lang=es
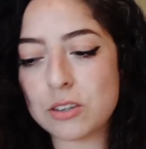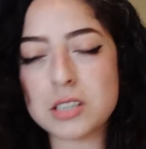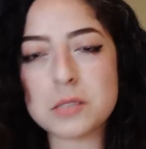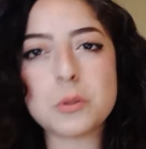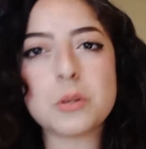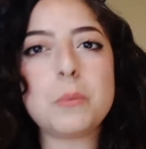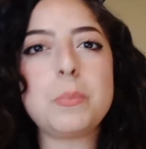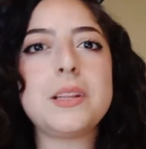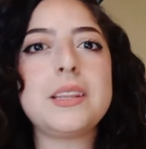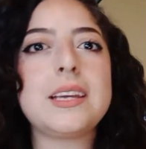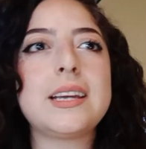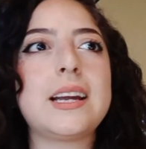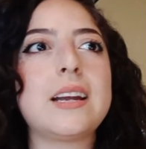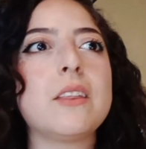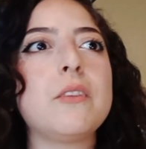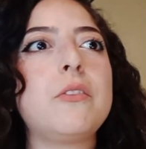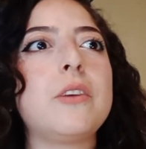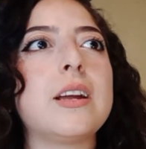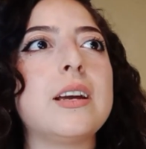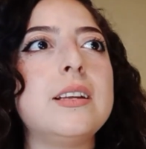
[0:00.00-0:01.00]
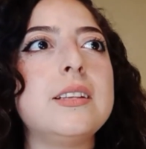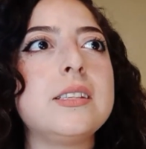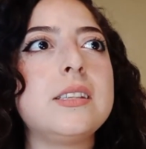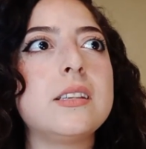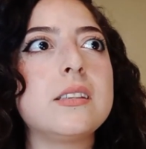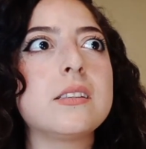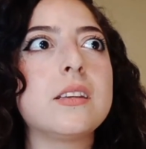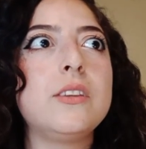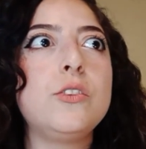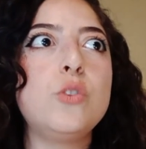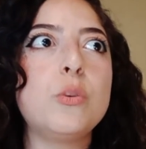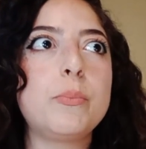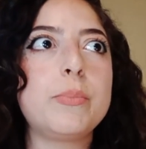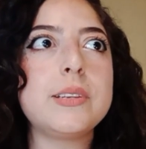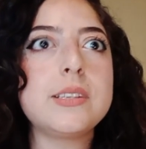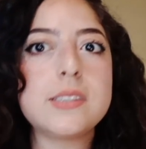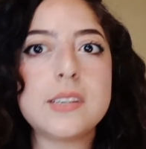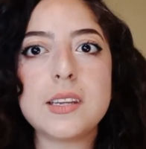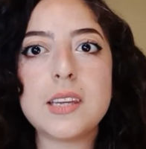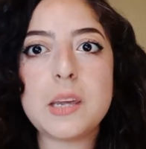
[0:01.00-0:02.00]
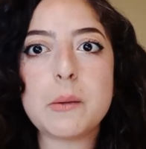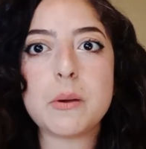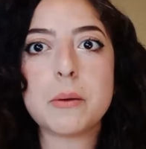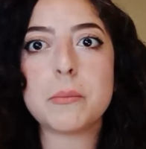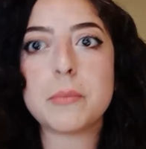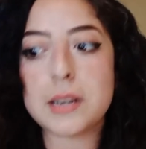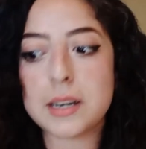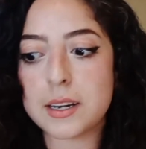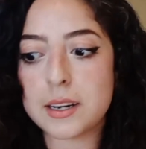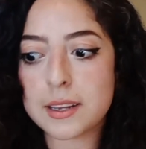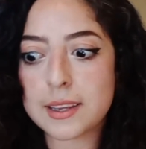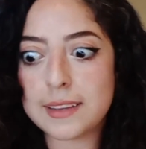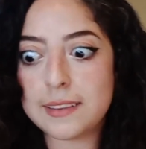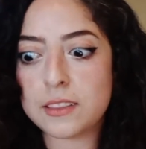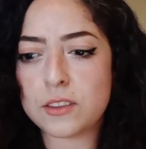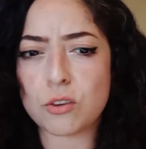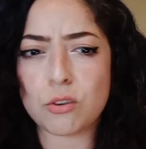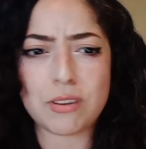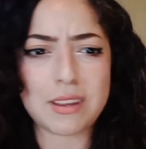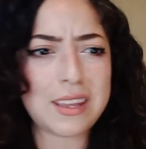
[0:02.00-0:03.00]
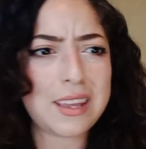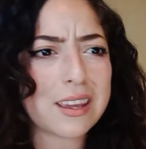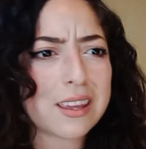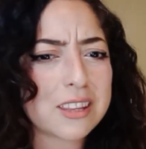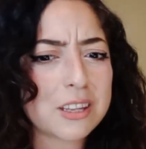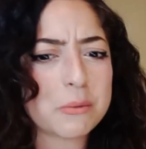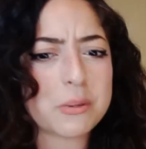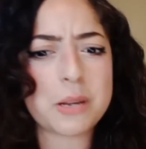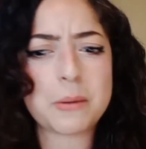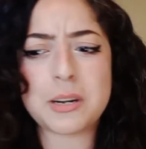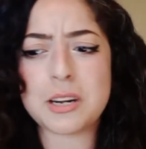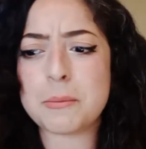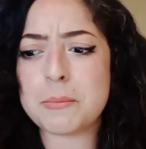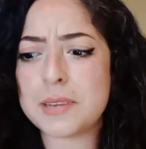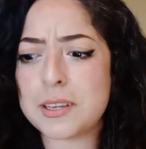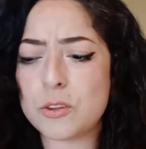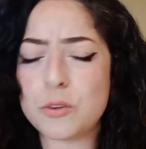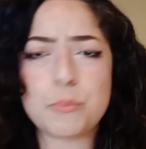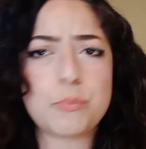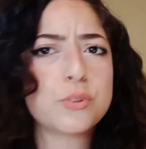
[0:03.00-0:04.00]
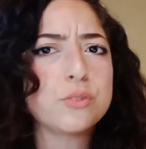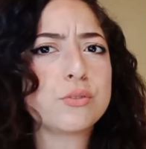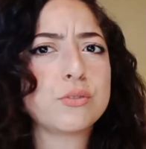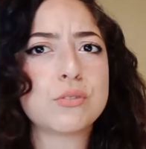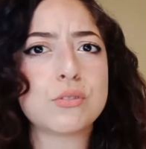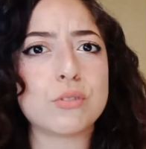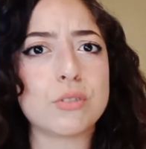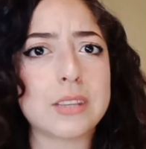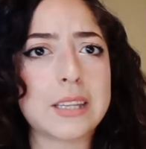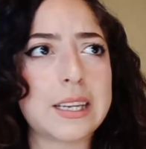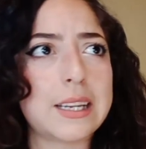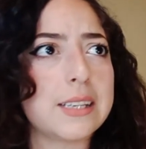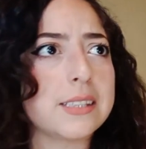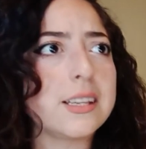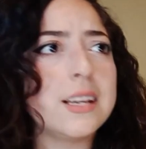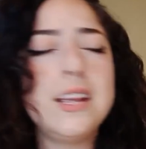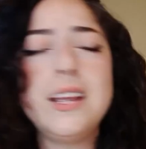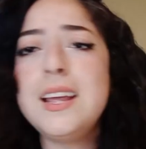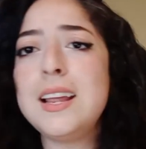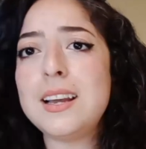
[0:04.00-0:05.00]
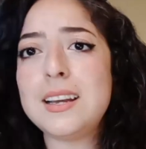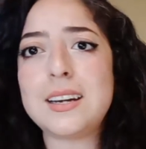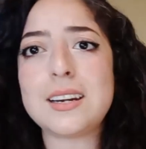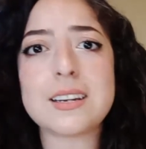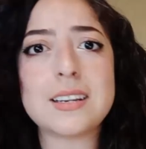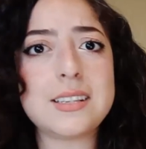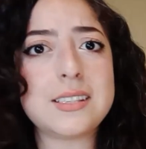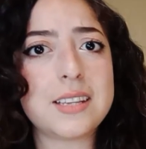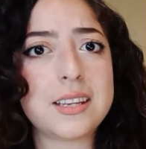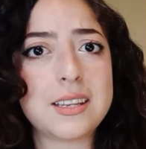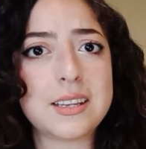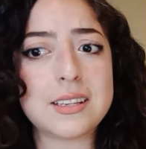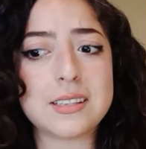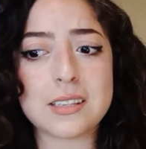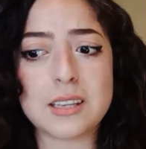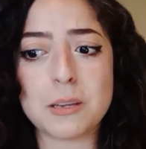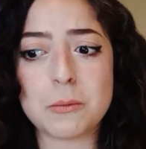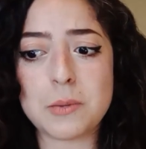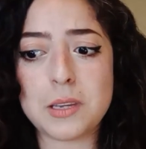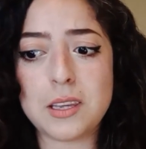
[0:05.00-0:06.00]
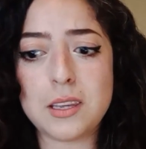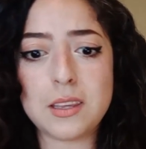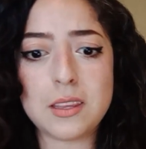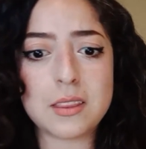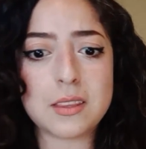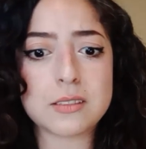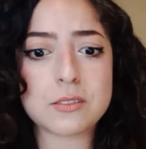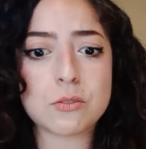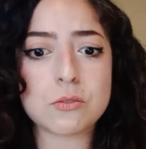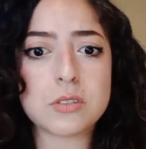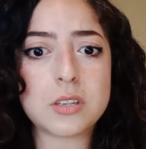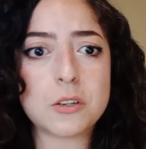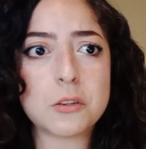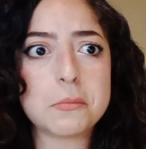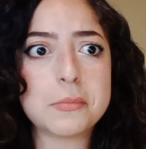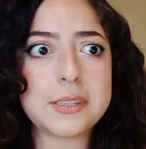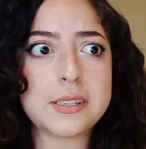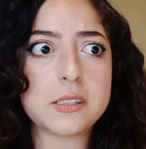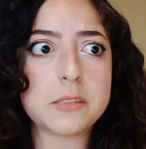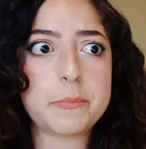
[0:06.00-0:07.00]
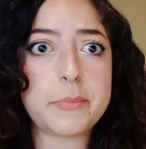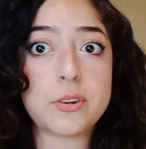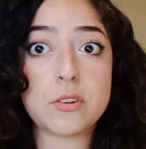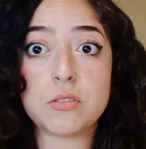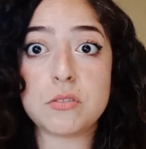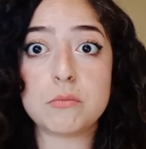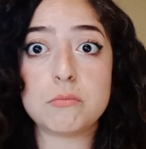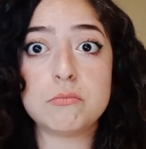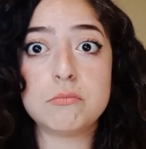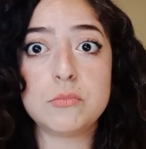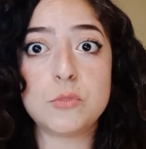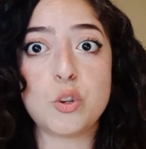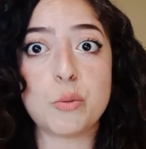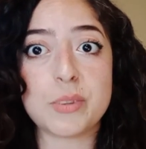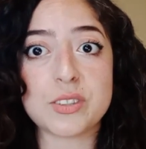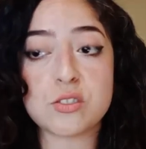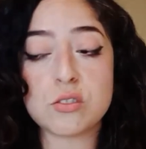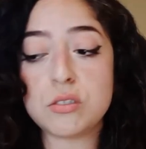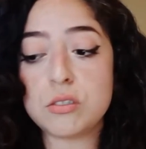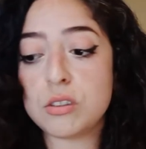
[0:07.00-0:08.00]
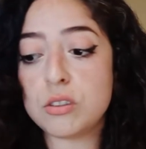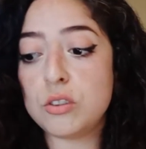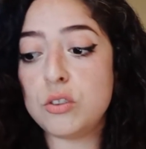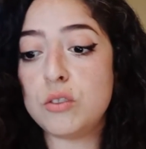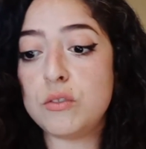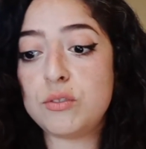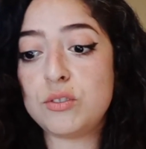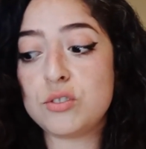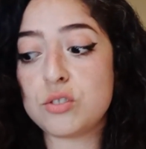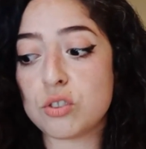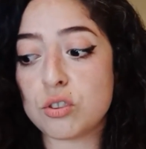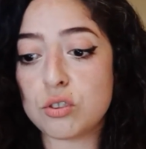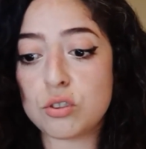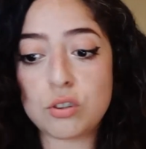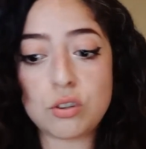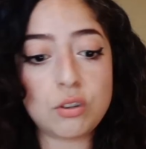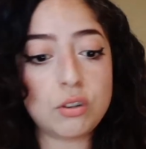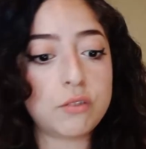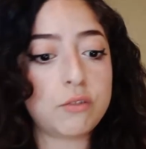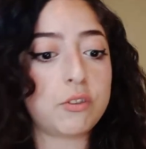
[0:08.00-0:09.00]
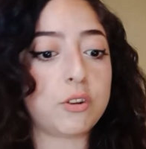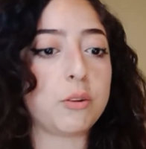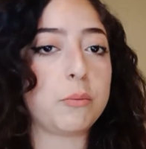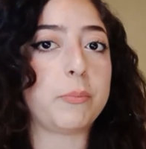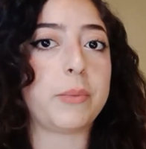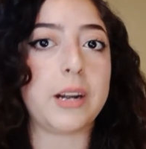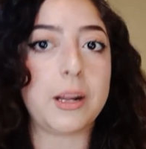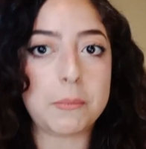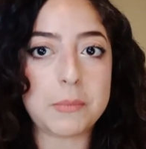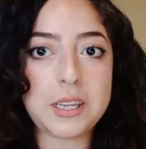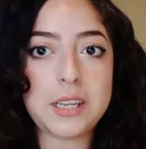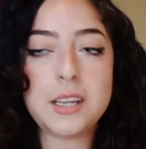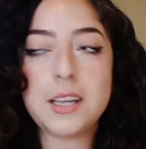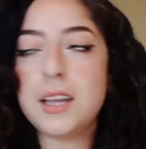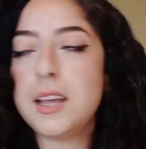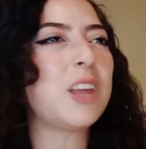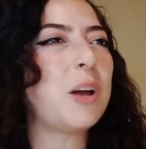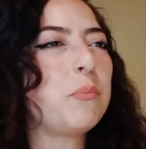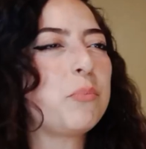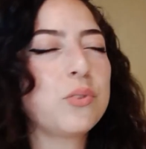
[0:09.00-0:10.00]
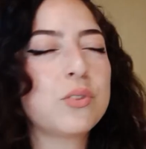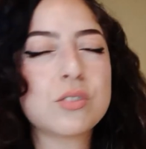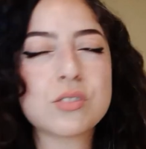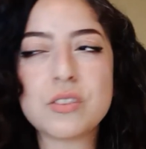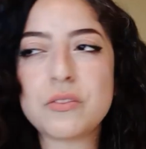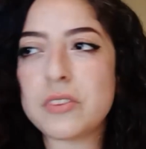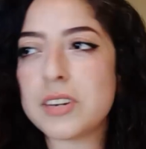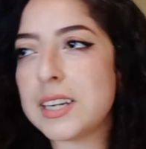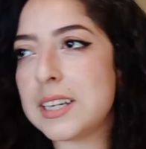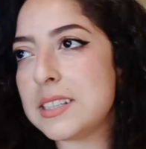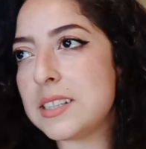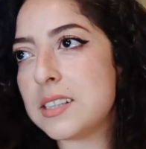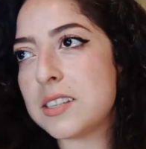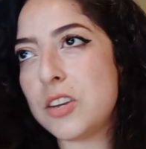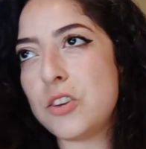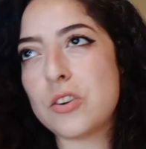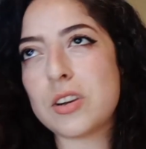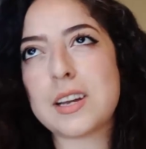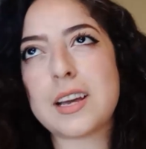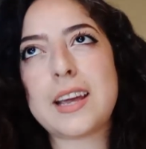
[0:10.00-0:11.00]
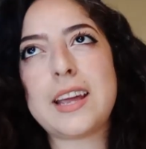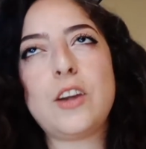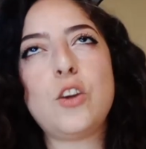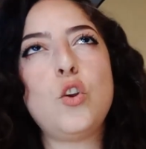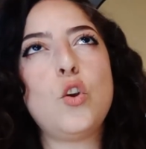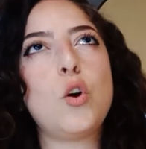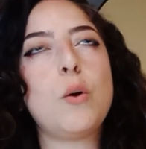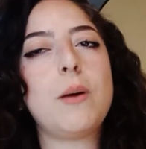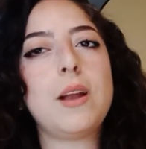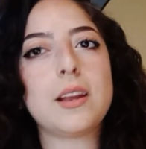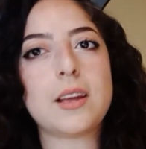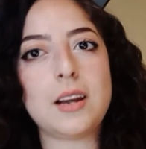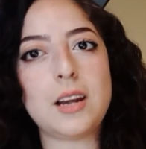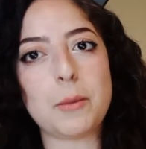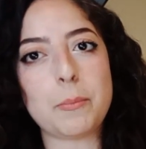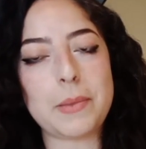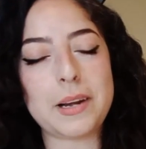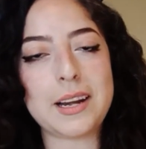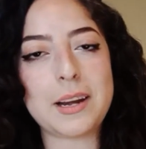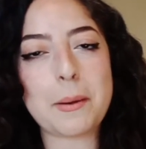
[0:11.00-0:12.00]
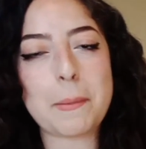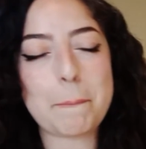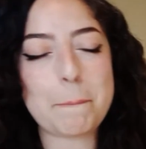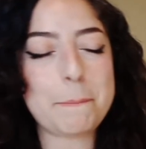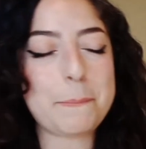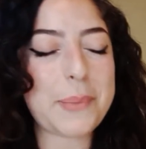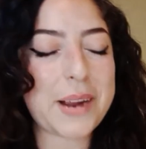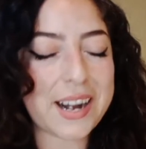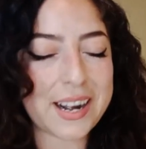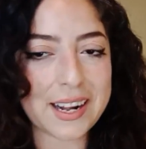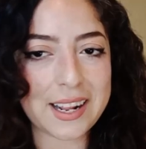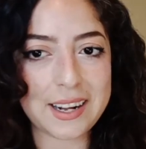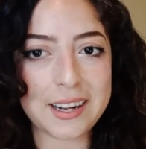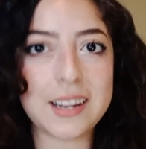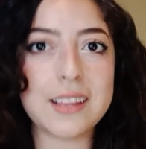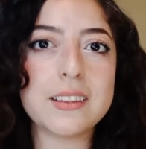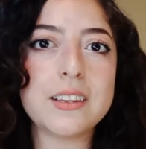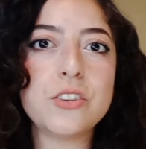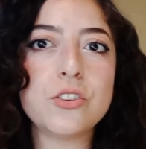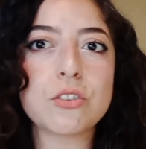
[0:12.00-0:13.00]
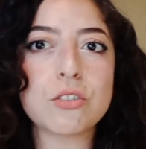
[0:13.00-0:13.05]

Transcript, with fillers: Les vengo a platicar de fragancias que yo pensé que iba a amar, que en teoría debía haber amado por sus notas, las reseñas que vi de estos aromas, pero no pasó, no funcionó, no fueron para mí. Tampoco son fragancias que yo creo que no valgan la pena para nada.